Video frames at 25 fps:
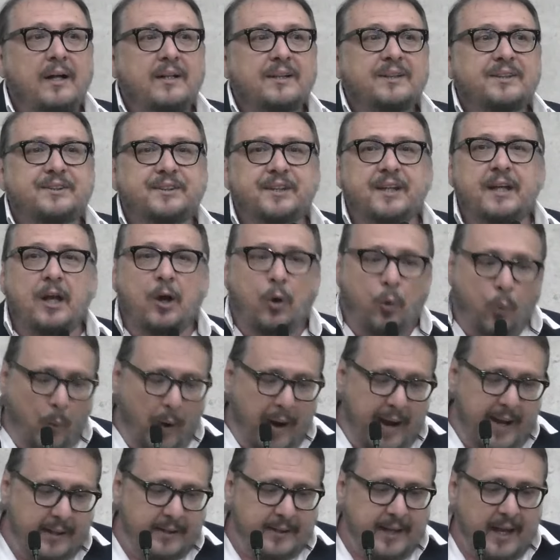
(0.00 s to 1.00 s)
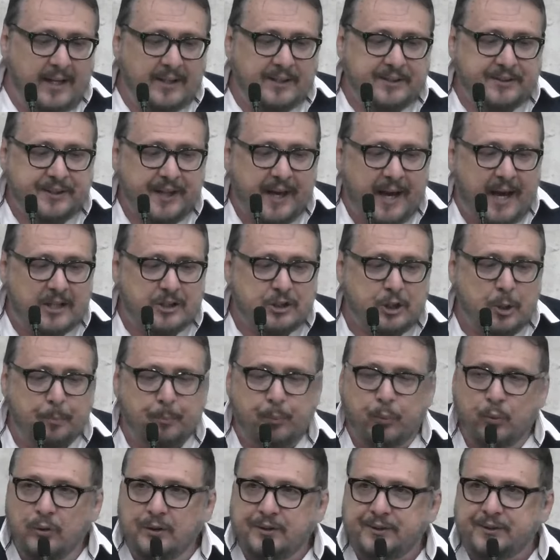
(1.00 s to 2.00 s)

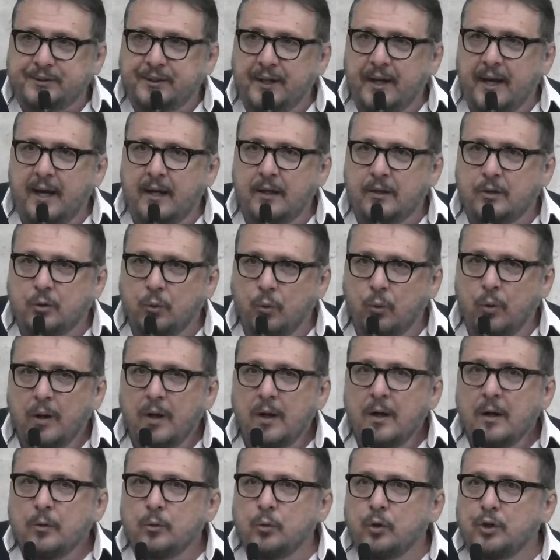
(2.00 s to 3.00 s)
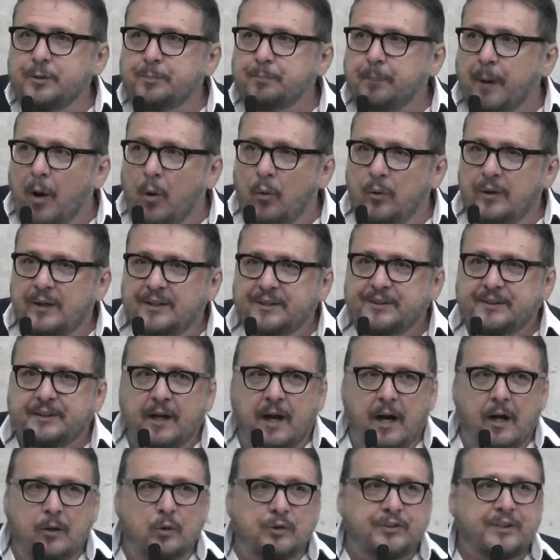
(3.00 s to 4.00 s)
57% dos
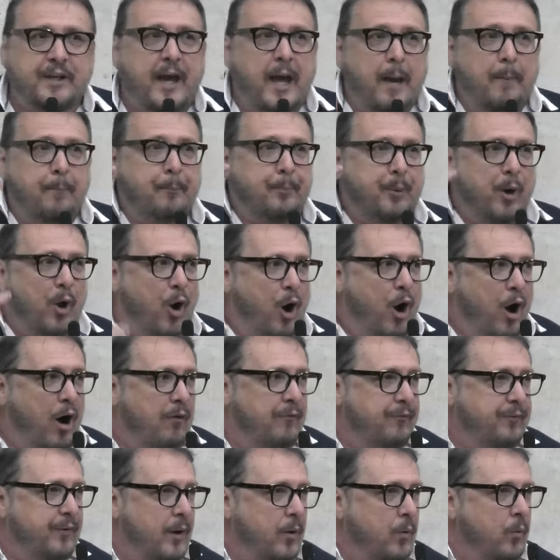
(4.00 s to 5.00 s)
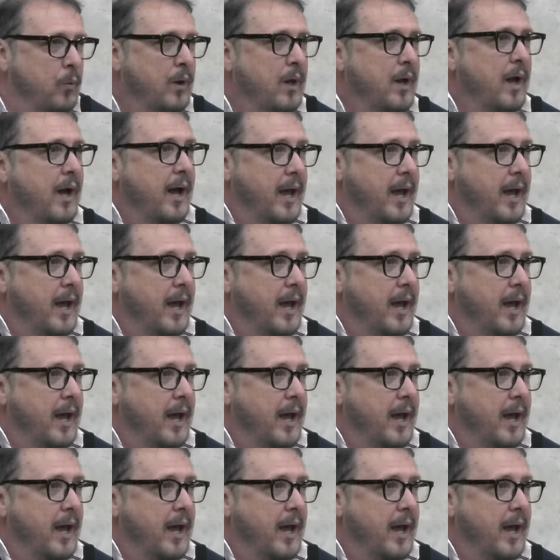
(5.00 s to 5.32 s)
paulistanos reprovam,